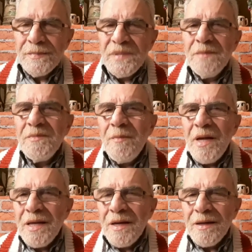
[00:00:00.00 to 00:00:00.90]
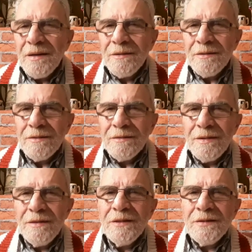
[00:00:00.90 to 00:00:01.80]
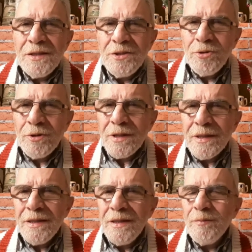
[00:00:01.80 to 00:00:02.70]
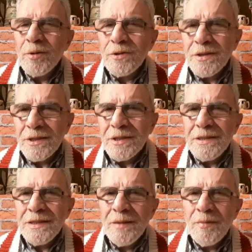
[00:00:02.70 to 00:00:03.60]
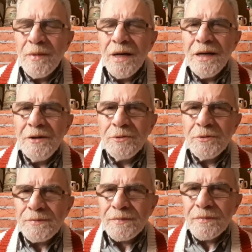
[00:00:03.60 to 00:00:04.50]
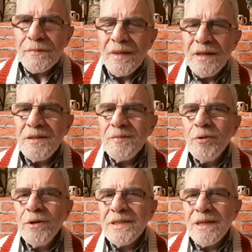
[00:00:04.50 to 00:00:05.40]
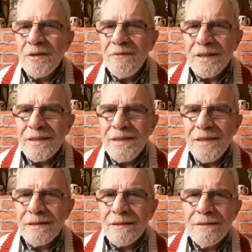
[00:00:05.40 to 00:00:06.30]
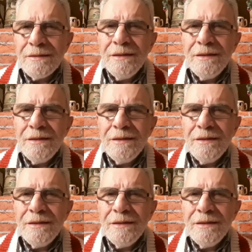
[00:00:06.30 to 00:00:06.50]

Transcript: Тем не менее, э, и волонтеры, и просто жители помогают и с поиском квартир.